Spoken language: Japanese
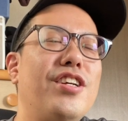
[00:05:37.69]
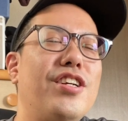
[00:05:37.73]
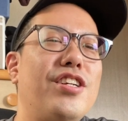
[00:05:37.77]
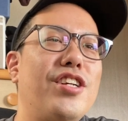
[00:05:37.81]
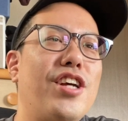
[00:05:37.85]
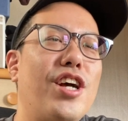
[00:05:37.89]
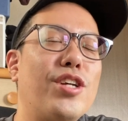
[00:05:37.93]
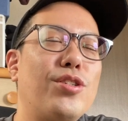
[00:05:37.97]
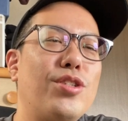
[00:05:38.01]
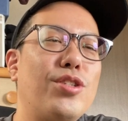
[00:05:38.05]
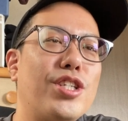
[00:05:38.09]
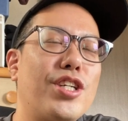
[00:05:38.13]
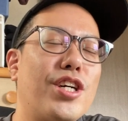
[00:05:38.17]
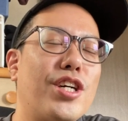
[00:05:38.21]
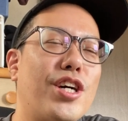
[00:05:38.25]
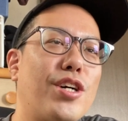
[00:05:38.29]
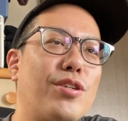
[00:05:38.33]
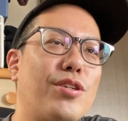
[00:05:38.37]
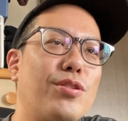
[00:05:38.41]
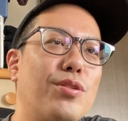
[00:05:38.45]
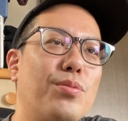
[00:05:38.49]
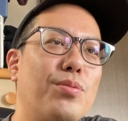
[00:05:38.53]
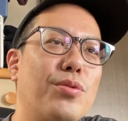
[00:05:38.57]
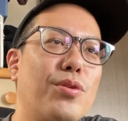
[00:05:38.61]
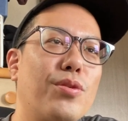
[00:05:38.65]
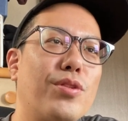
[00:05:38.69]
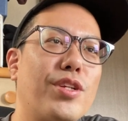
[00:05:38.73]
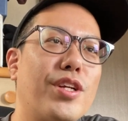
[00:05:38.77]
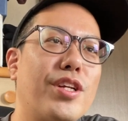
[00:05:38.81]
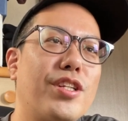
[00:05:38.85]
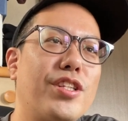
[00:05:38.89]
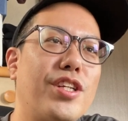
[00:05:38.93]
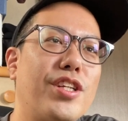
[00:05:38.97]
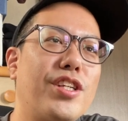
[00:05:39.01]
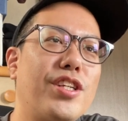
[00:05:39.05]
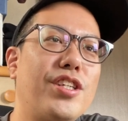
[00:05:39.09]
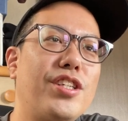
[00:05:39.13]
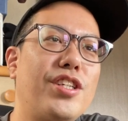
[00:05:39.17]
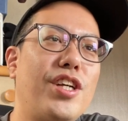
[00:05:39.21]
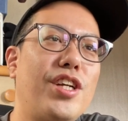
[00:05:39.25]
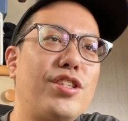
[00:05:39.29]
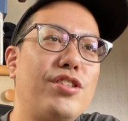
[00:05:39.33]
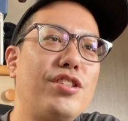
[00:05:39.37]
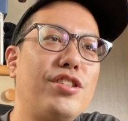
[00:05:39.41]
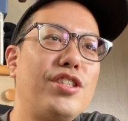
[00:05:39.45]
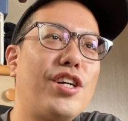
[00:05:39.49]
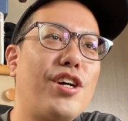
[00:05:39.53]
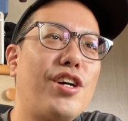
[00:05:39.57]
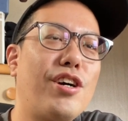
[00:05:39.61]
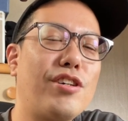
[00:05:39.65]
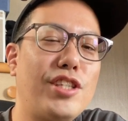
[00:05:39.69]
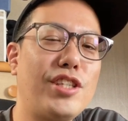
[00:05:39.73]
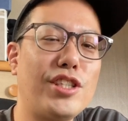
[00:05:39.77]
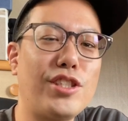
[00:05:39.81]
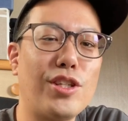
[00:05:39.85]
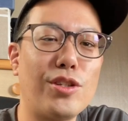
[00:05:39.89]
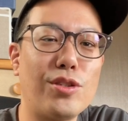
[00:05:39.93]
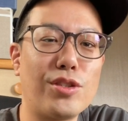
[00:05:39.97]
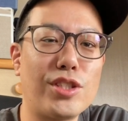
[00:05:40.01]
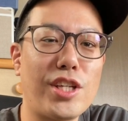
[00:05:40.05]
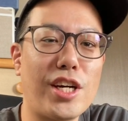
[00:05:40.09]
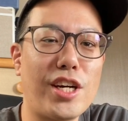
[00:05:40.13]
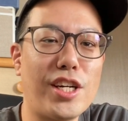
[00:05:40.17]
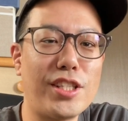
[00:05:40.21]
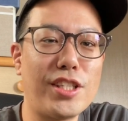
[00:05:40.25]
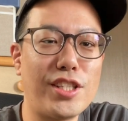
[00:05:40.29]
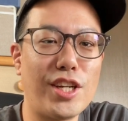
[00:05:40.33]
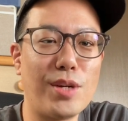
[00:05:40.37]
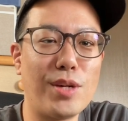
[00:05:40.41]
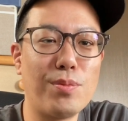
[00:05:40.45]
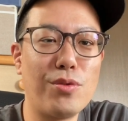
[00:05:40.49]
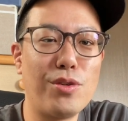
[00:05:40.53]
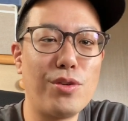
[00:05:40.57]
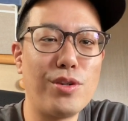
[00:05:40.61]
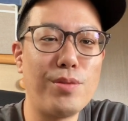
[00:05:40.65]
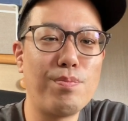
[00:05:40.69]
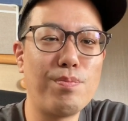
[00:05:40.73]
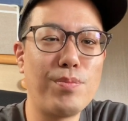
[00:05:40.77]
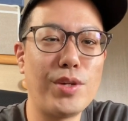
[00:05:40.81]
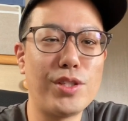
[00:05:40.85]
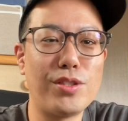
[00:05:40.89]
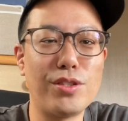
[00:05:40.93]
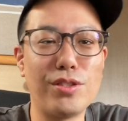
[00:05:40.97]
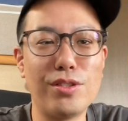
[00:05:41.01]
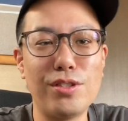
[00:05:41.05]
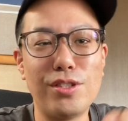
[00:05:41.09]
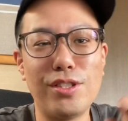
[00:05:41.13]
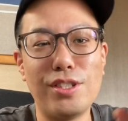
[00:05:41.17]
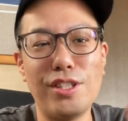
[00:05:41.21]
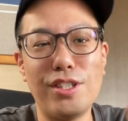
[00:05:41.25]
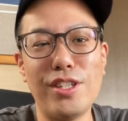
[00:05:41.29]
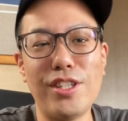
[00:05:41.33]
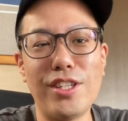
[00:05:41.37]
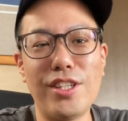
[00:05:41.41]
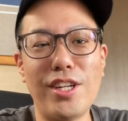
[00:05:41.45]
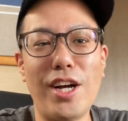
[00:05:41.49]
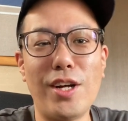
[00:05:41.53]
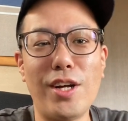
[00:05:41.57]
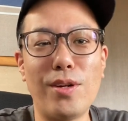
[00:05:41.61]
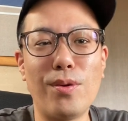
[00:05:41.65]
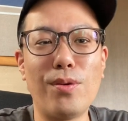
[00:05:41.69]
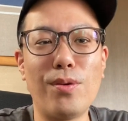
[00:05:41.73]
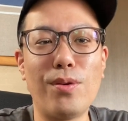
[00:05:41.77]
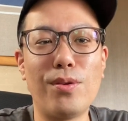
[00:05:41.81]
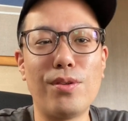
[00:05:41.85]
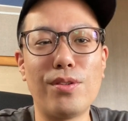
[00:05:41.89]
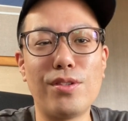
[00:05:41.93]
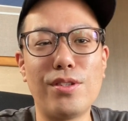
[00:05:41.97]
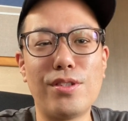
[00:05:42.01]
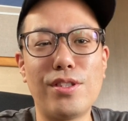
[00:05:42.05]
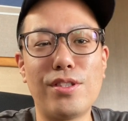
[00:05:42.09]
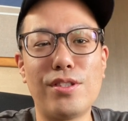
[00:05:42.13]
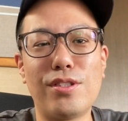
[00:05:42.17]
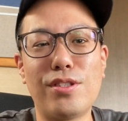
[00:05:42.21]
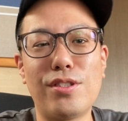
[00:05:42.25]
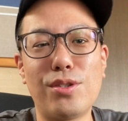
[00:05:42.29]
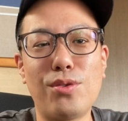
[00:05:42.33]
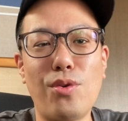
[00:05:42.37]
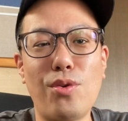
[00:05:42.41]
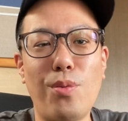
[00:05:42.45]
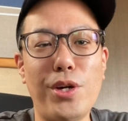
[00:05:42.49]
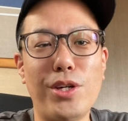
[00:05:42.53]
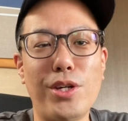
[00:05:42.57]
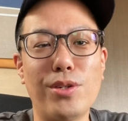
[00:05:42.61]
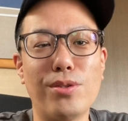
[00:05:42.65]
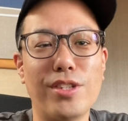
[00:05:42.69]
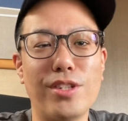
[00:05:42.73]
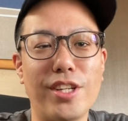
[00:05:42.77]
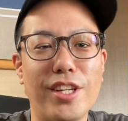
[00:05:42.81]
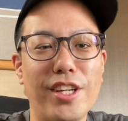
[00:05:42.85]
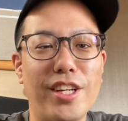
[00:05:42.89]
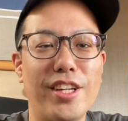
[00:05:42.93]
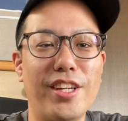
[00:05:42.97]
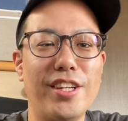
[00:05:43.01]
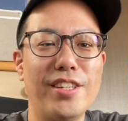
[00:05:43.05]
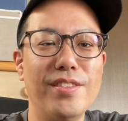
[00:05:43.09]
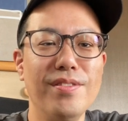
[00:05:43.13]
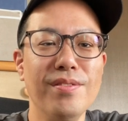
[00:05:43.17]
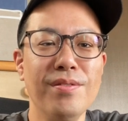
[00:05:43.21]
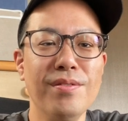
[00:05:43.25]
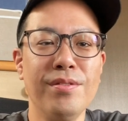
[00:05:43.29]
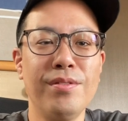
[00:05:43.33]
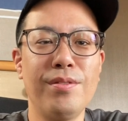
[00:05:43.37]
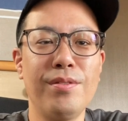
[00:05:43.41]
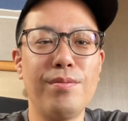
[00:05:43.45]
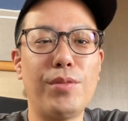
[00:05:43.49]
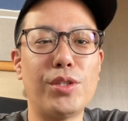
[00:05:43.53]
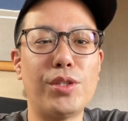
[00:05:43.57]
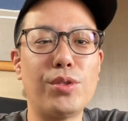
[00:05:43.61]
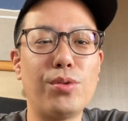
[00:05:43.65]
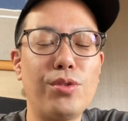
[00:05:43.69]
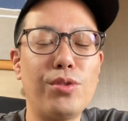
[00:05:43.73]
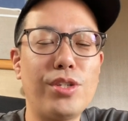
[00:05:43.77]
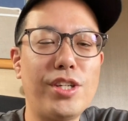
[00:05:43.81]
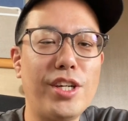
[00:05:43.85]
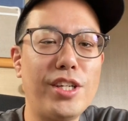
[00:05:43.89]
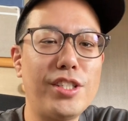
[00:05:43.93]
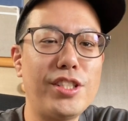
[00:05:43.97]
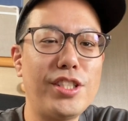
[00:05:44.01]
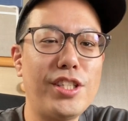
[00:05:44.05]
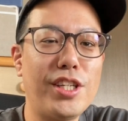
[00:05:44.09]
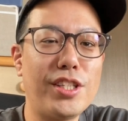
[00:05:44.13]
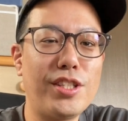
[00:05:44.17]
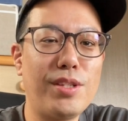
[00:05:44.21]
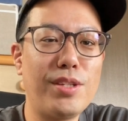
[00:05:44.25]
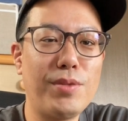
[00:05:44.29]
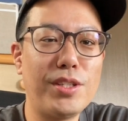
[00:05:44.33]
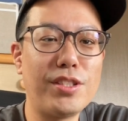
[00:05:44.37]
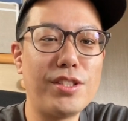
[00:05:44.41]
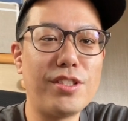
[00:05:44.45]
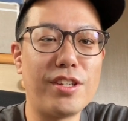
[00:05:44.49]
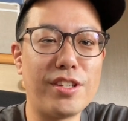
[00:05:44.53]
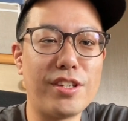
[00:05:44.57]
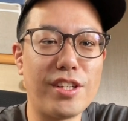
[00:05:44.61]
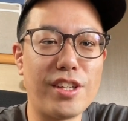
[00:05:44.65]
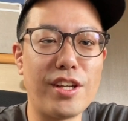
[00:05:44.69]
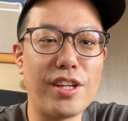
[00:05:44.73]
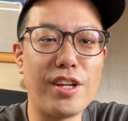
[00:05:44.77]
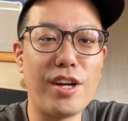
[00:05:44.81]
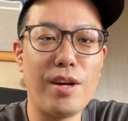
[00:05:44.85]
安い価格のもので。で、安い価格のやつだと下がったらもう一発、あの、突っ込めるんで、まあそういう感じでやってますかね。